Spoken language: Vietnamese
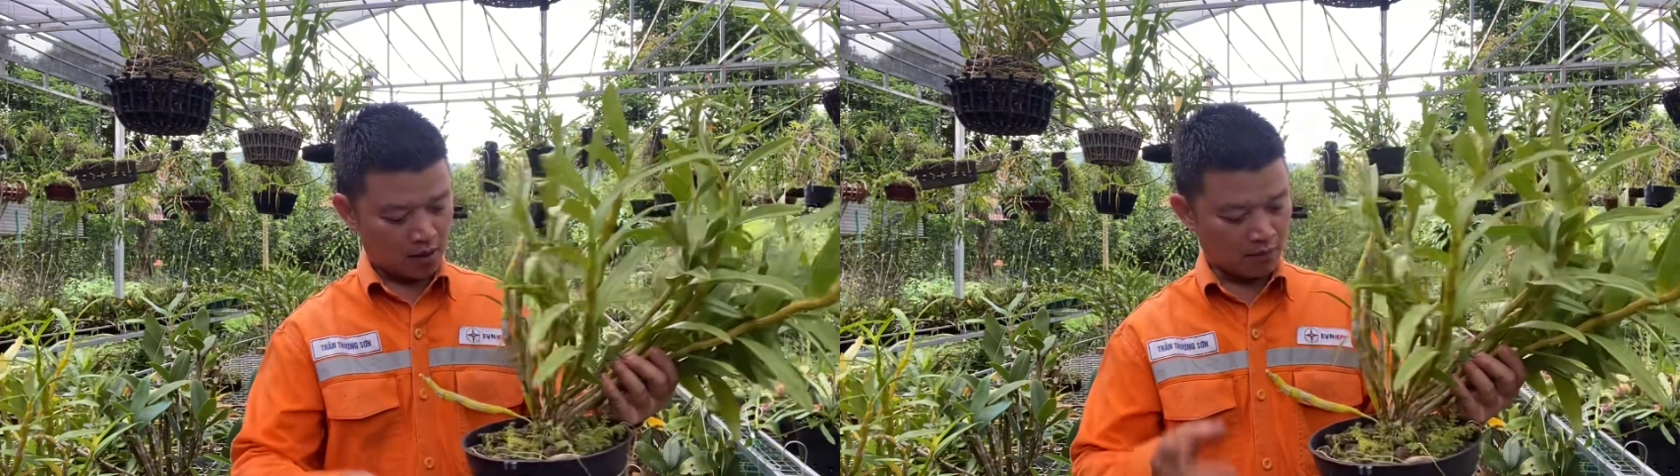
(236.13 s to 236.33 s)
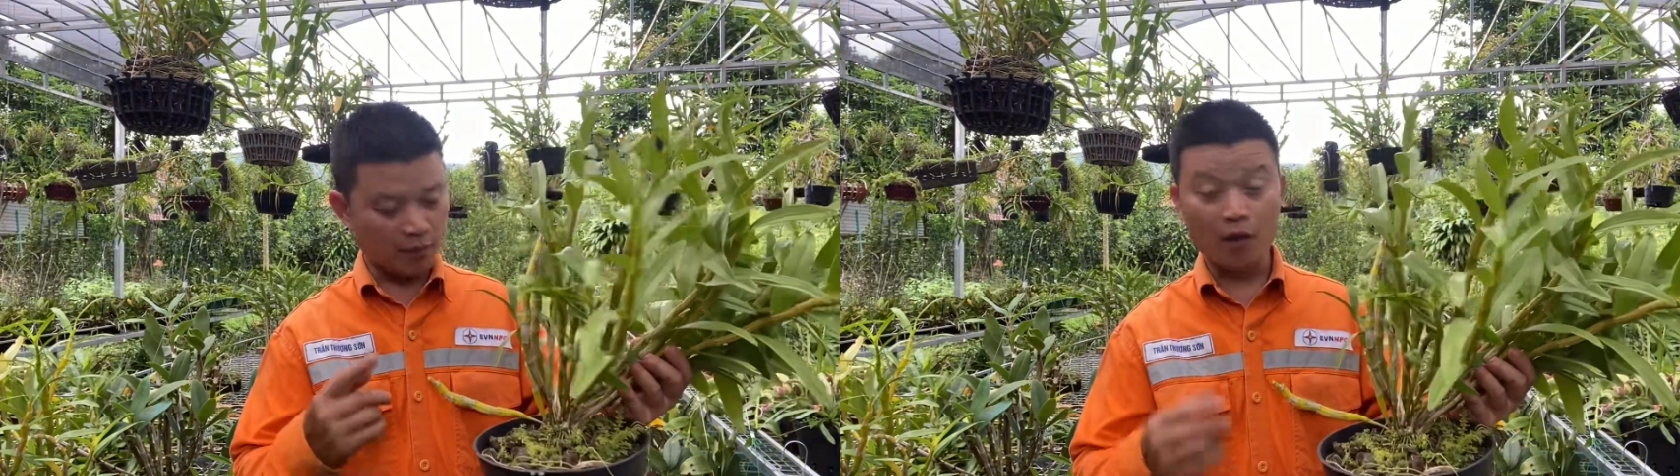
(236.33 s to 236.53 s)

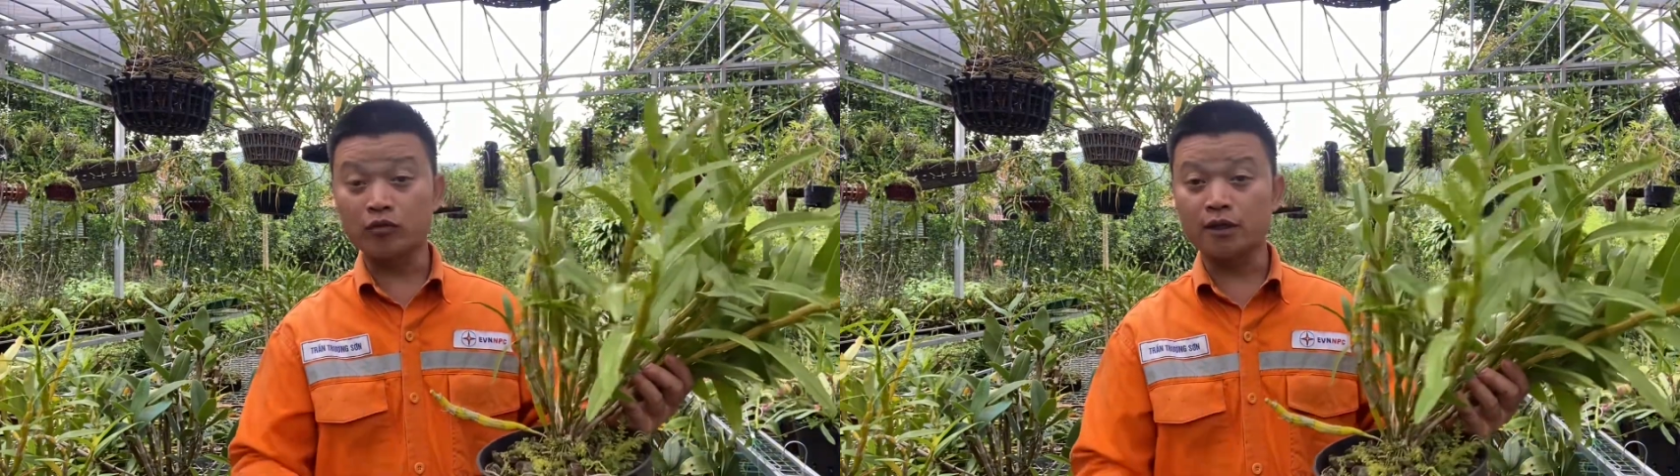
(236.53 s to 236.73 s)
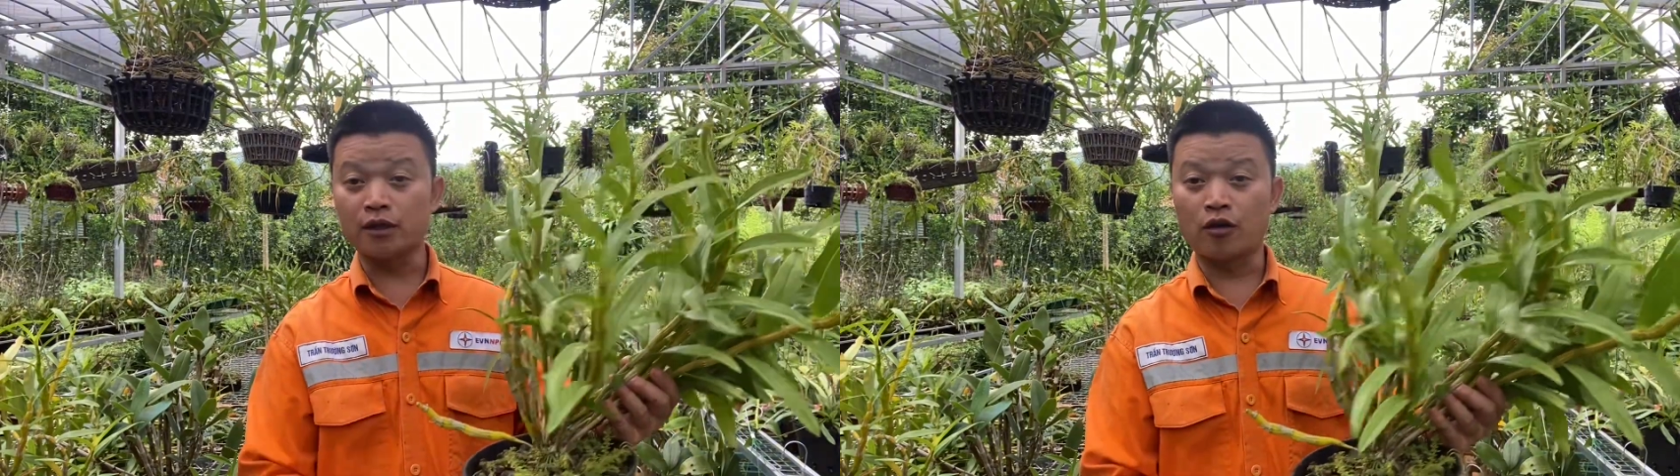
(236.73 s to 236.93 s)
mầm gốc
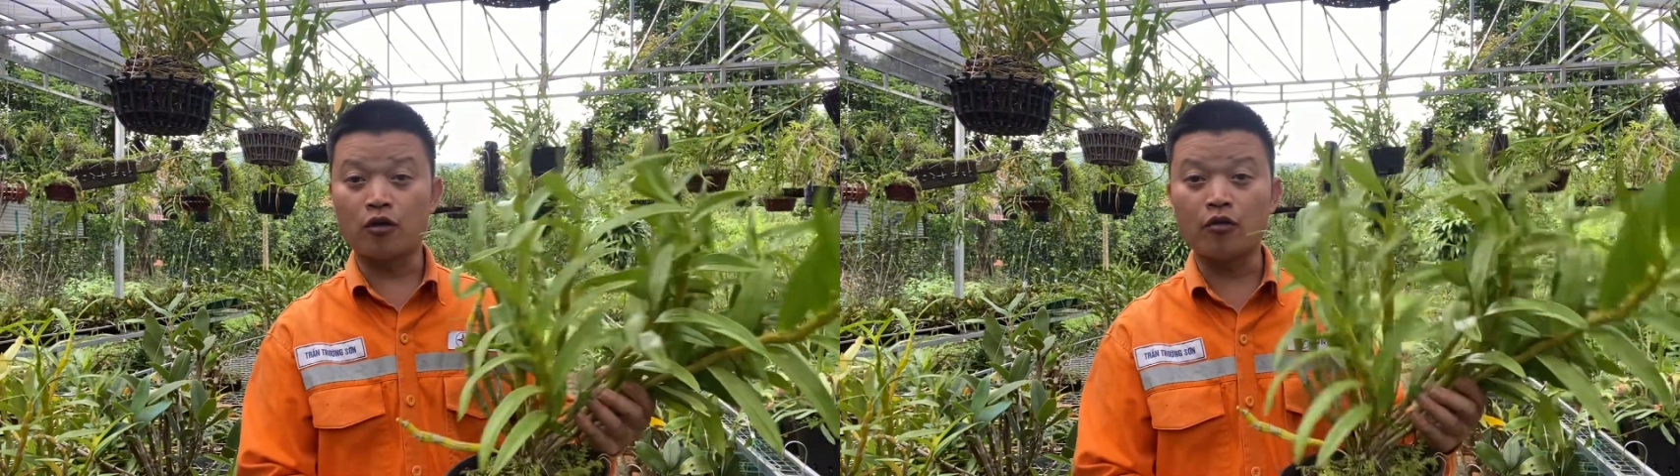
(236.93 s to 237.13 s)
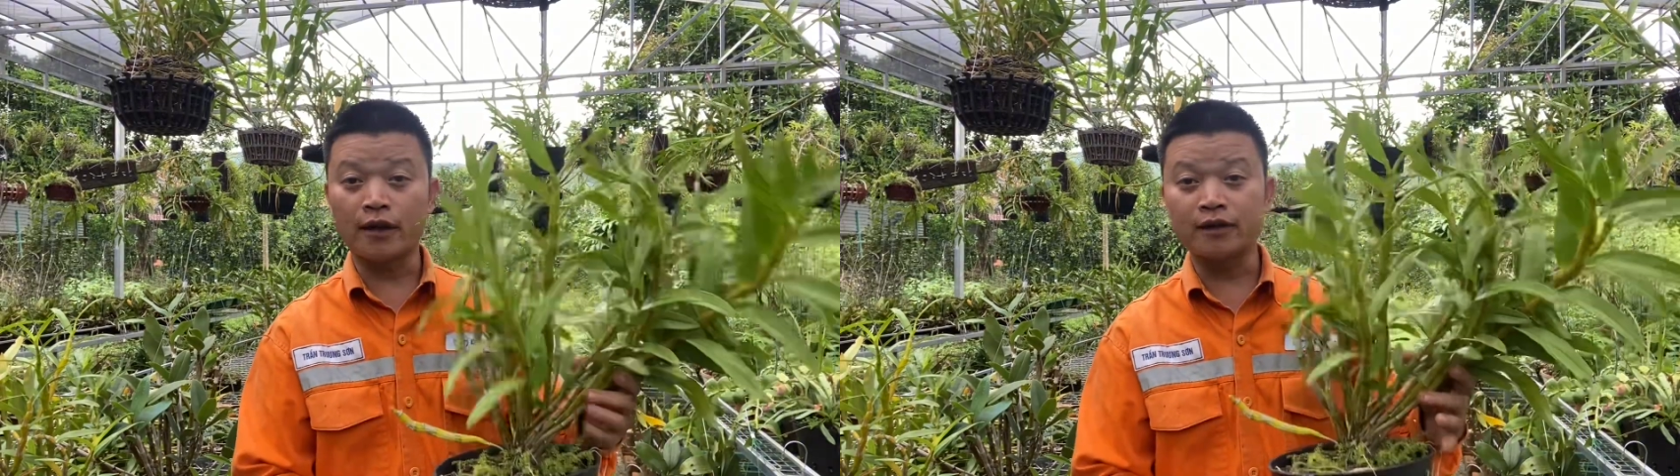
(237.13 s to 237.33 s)
thì nó
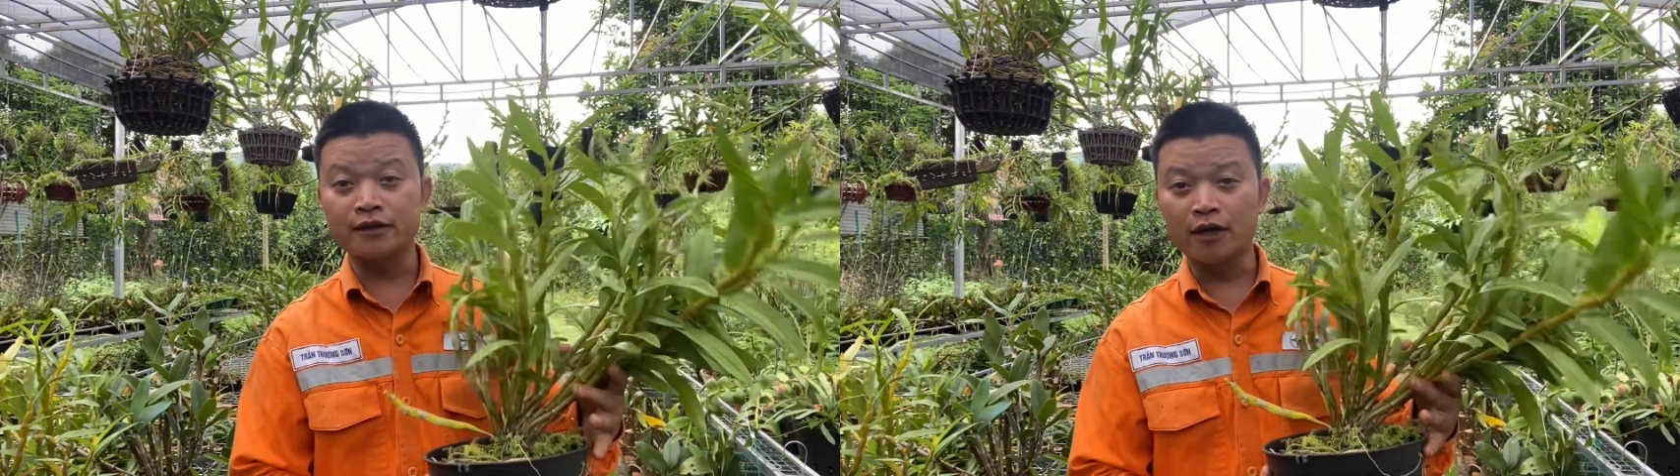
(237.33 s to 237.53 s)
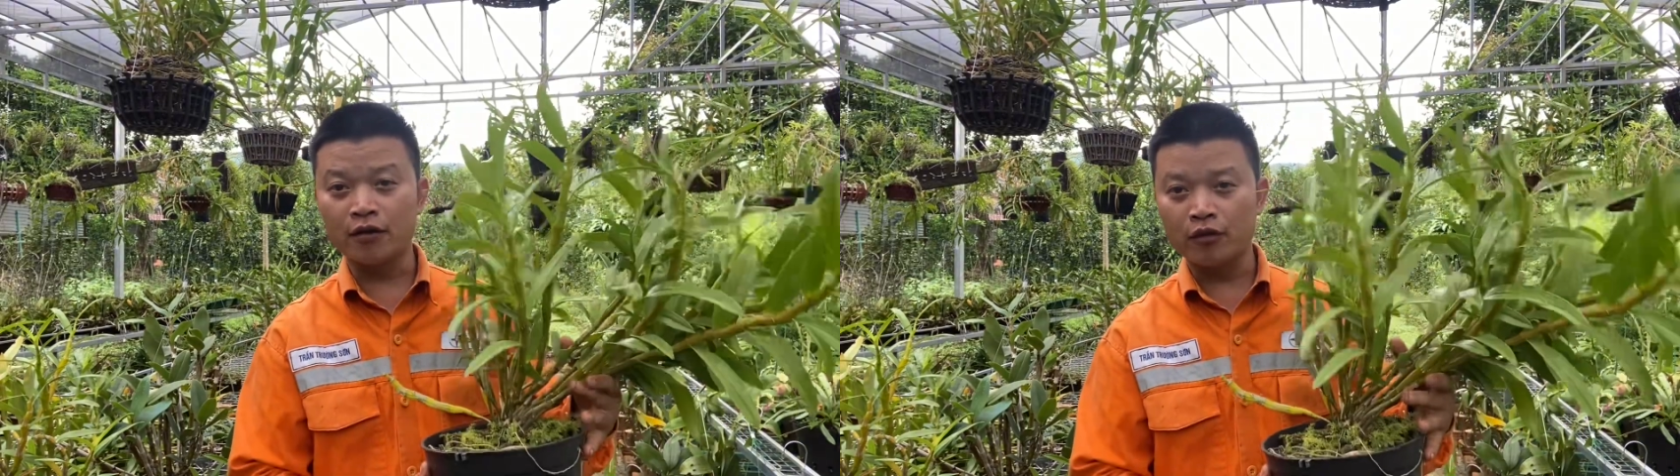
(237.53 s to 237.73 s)
không ăn được
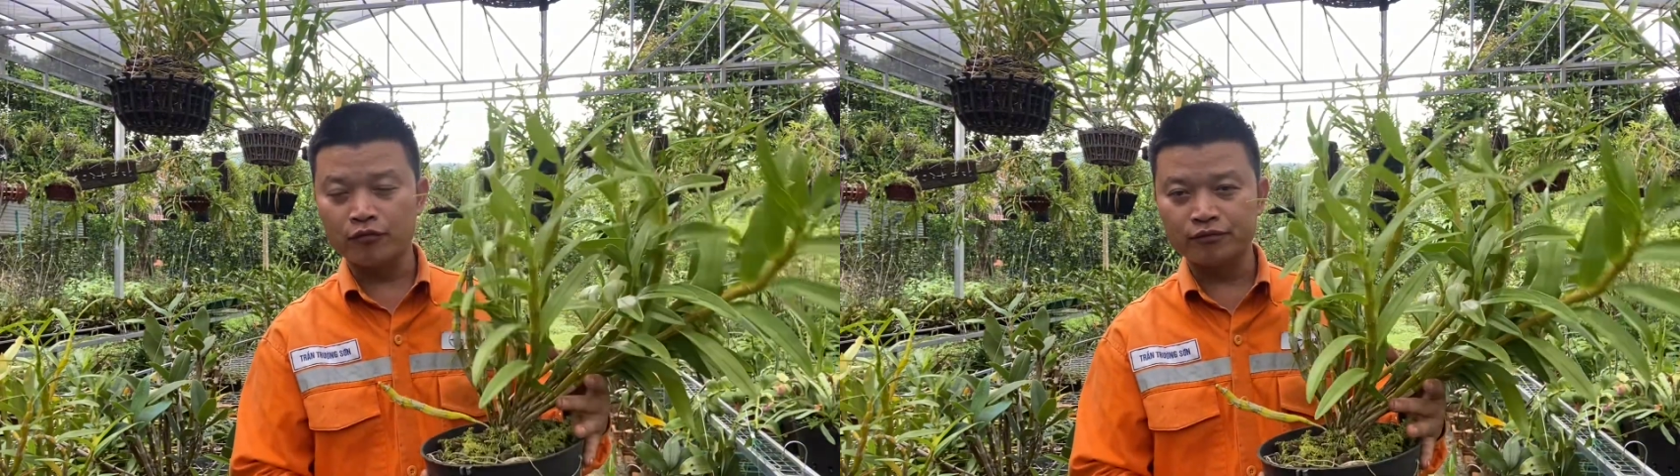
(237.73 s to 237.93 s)
nhiều đâu